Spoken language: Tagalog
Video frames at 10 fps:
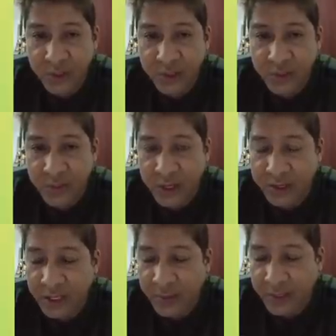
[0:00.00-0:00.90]
medyo
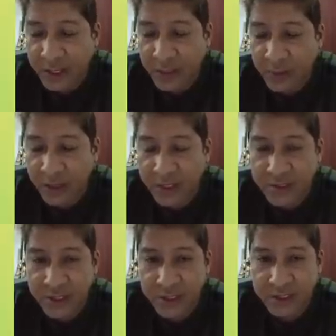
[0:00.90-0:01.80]
maganda panalo
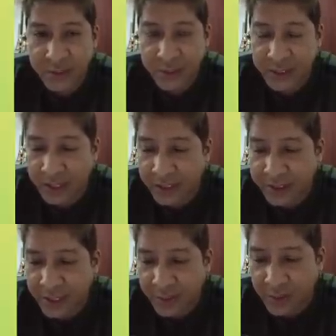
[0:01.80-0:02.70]
last run niya, si
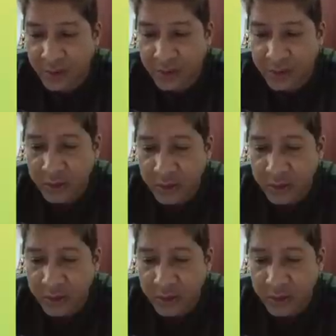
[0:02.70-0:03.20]
Medalya de Amor.